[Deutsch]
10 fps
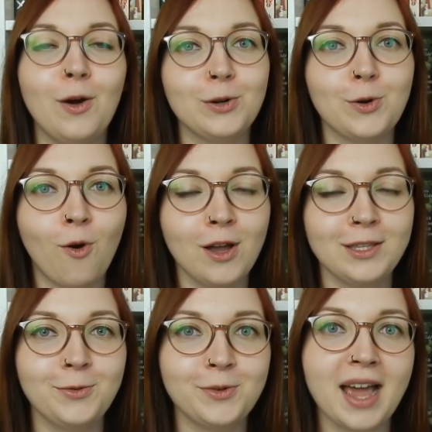und
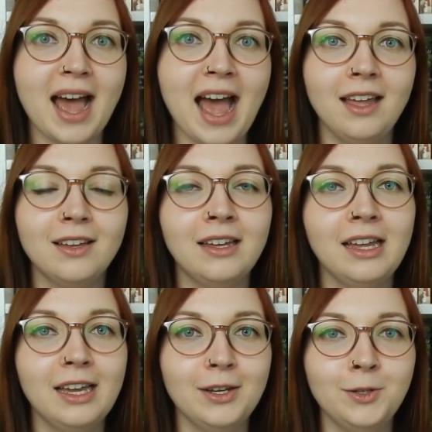heutzutage
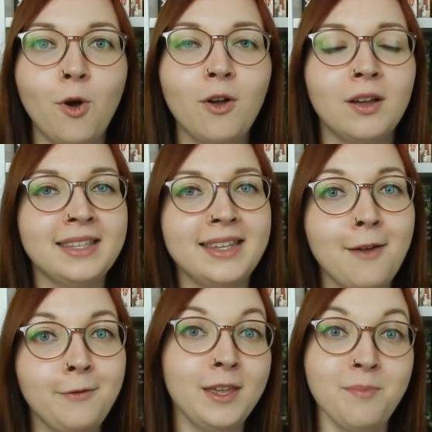noch
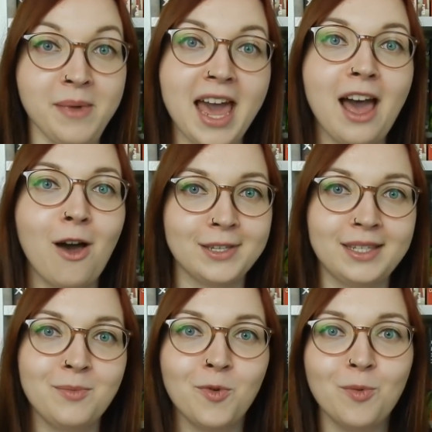sehr viel mehr
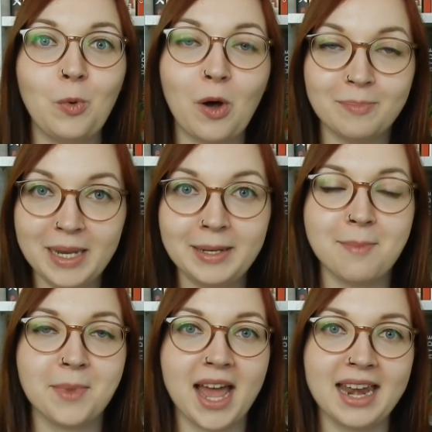aus dem Humor
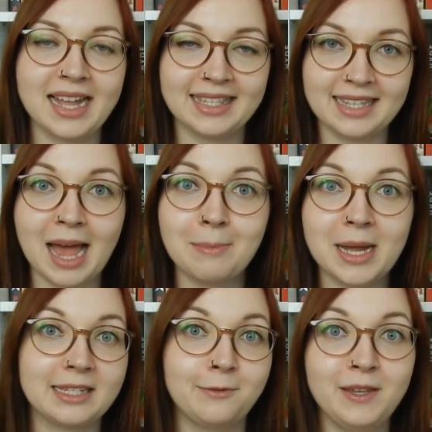mitnehmen kann als
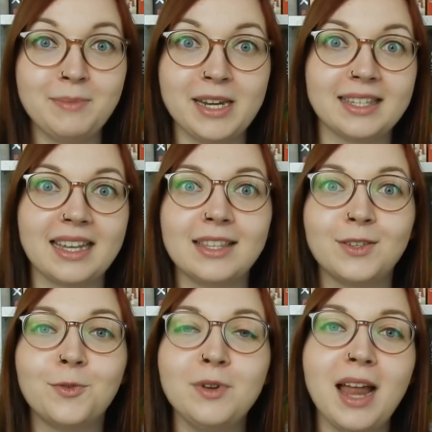damals, gefiel mir das
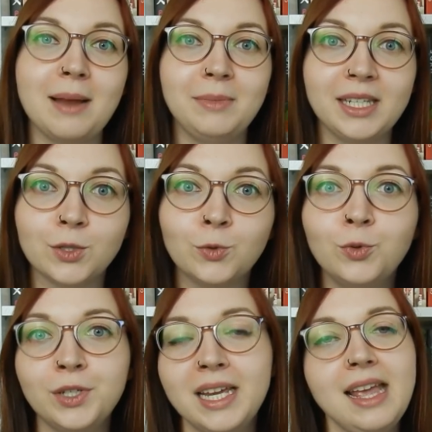Ganze unheimlich
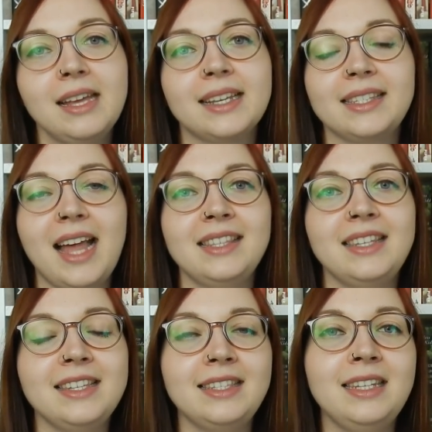gut. Das
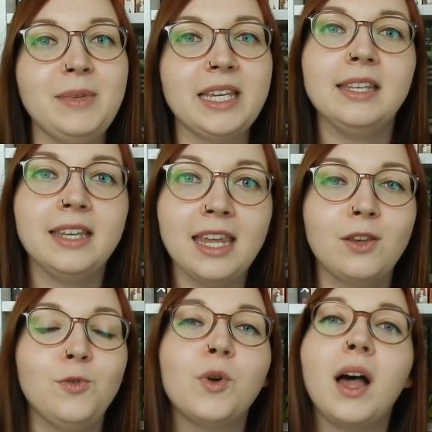Ganze ist nämlich
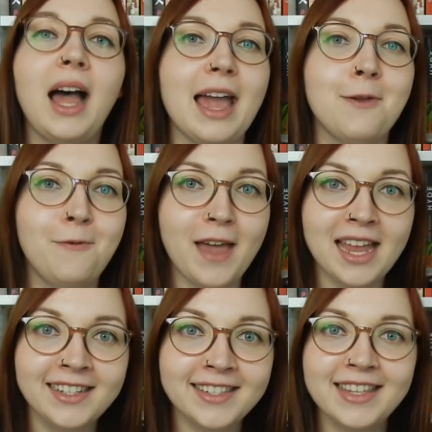nicht nur High
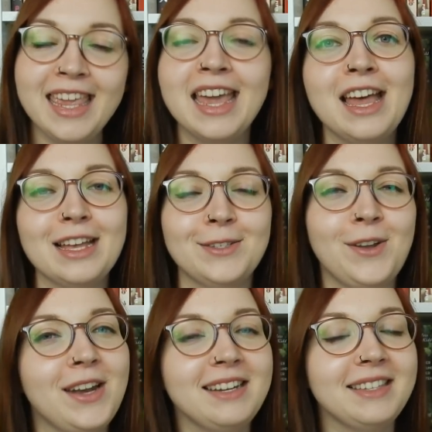Fantasy,
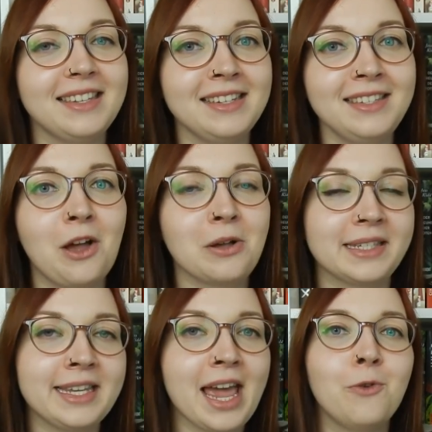sondern es ist
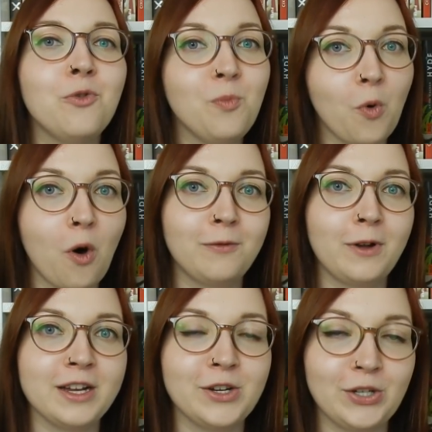auch sehr
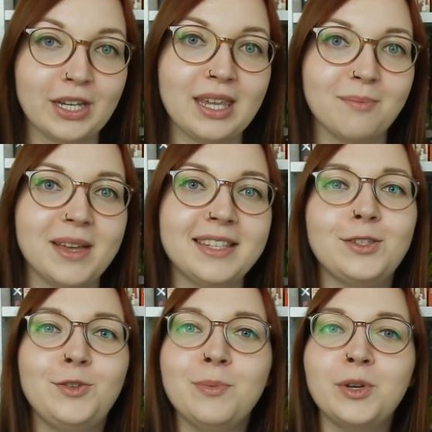humorvoll geschrieben. Es
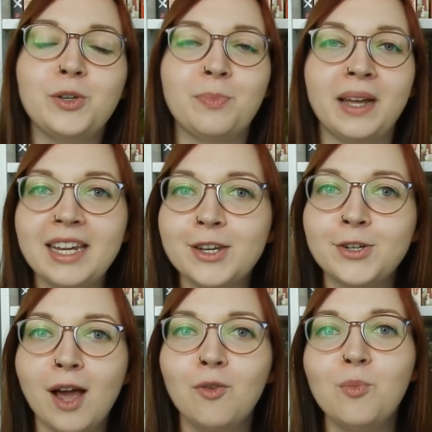ist typisch
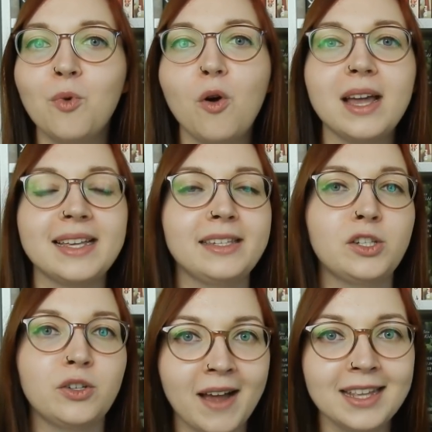britischer Humor, es
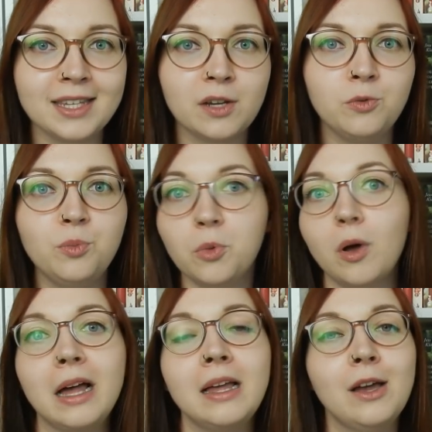ist schwarzer
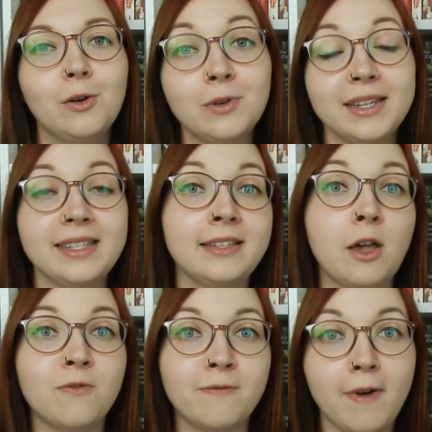Humor und es ist
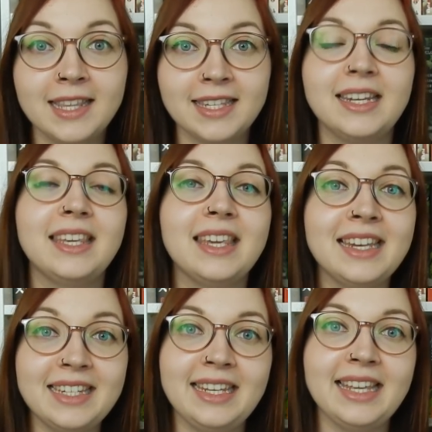auch wahnsinnig
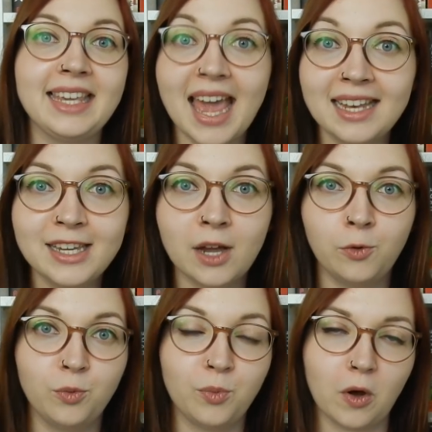
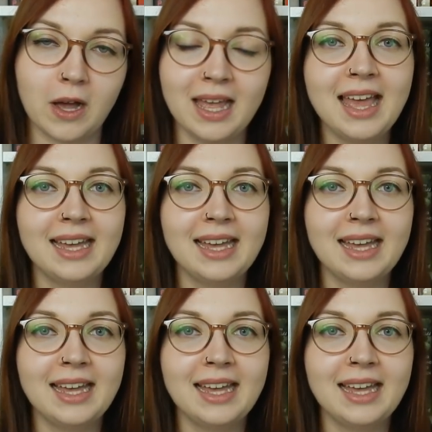intelligenter Humor.